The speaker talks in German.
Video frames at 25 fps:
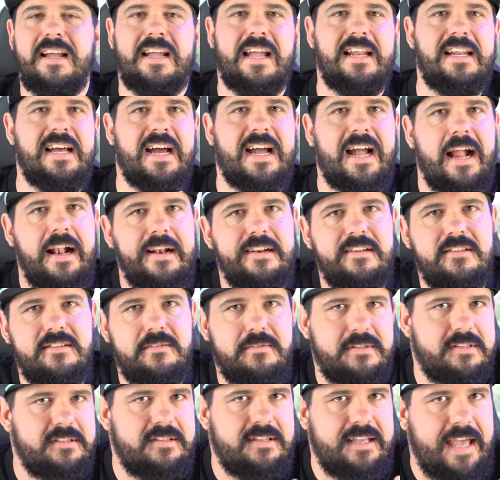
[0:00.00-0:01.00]
generell
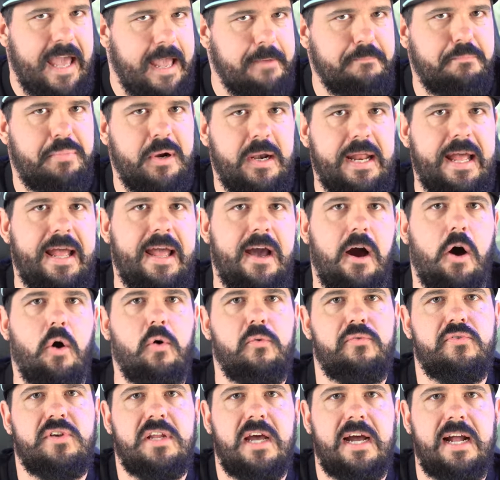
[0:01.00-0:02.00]
das Gameplay
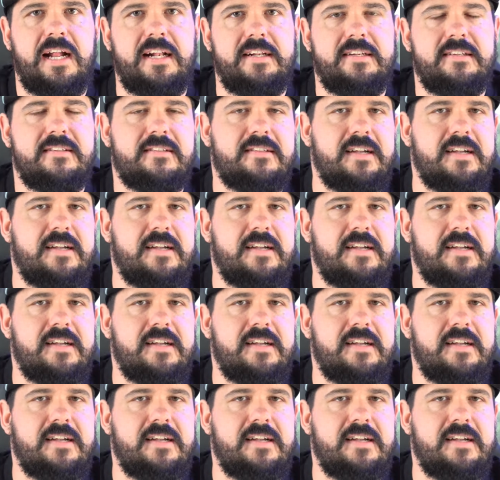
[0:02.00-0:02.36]
aufteilt,